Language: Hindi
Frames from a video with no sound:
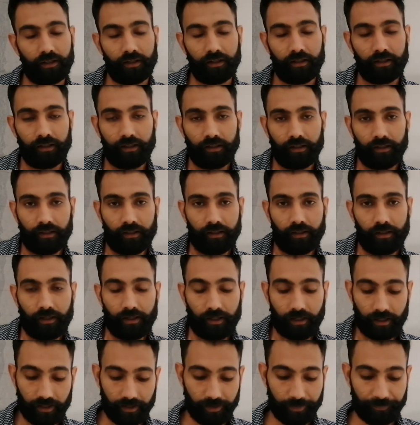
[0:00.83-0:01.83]
चलो
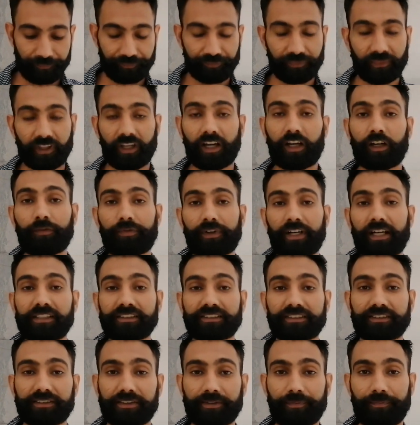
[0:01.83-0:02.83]
हेलो फ्रेंड्स
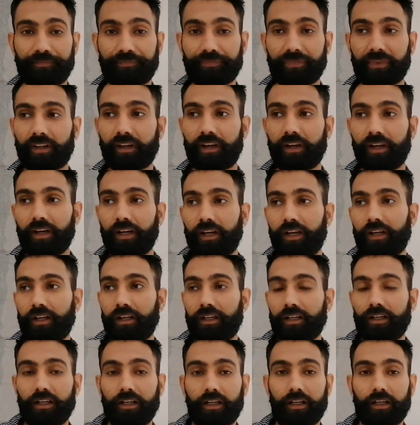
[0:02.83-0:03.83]

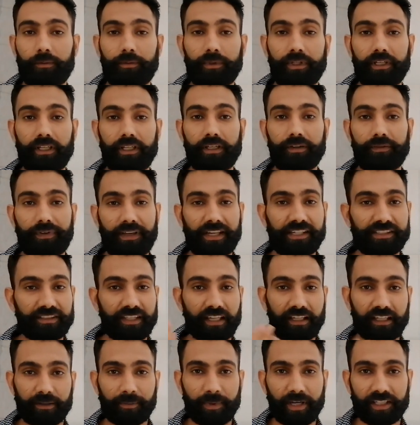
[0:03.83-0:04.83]
अभी फेस देख
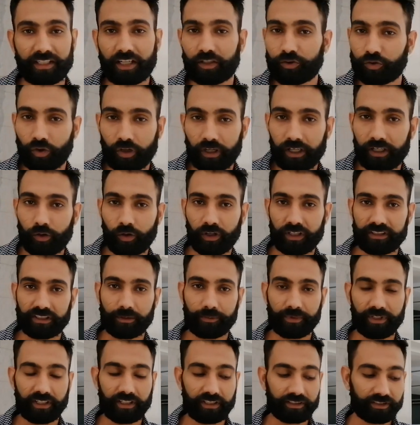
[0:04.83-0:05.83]
के पहचान तो गए होंगे
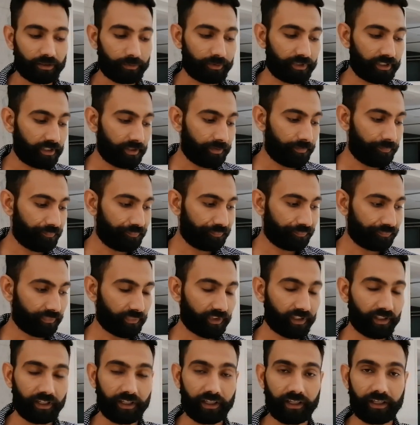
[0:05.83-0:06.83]
सभी के सभी
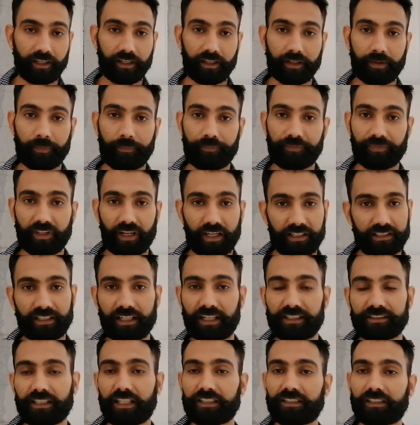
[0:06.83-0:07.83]
कि अजर के
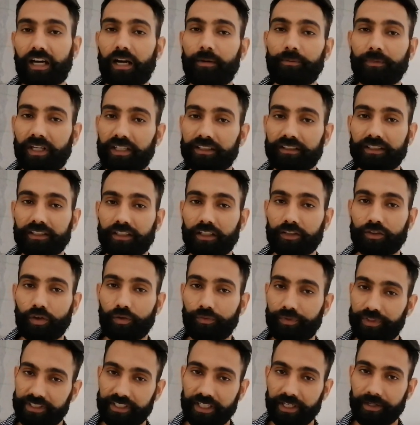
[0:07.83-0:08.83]
साथ काम करता था जो
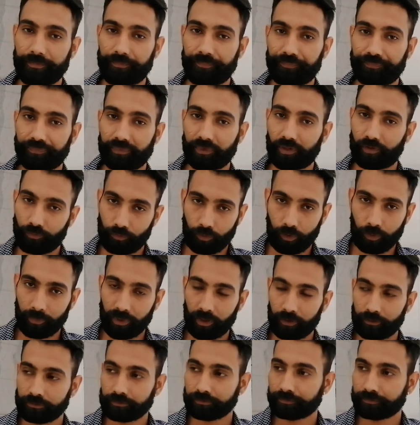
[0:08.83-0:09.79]
विजय वो मैं हूँ